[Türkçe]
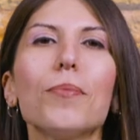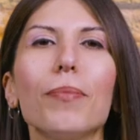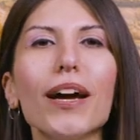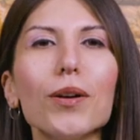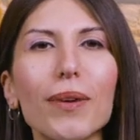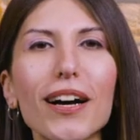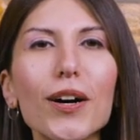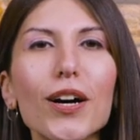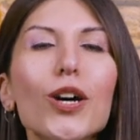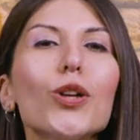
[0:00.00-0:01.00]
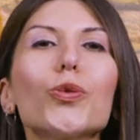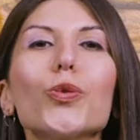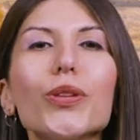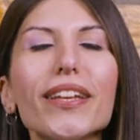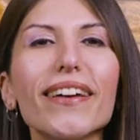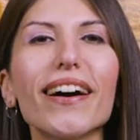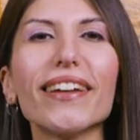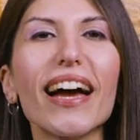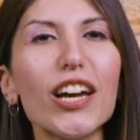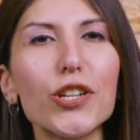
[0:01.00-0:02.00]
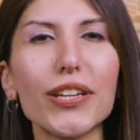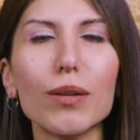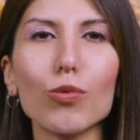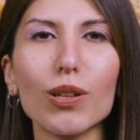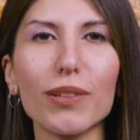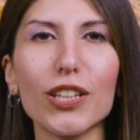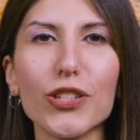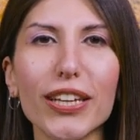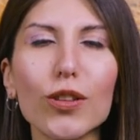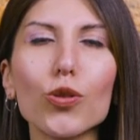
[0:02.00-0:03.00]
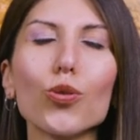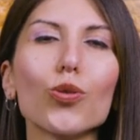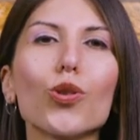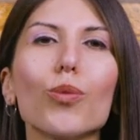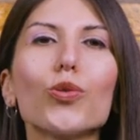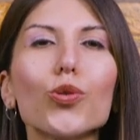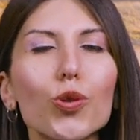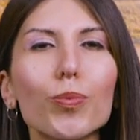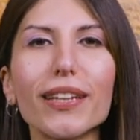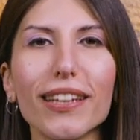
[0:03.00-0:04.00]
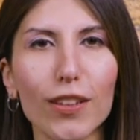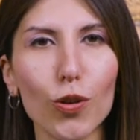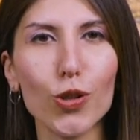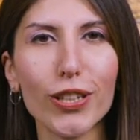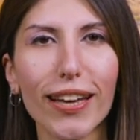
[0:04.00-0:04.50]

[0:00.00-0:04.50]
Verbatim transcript: Merhaba, düğüne dair her şeyi bulabileceğin Düğün.com YouTube kanalına hoş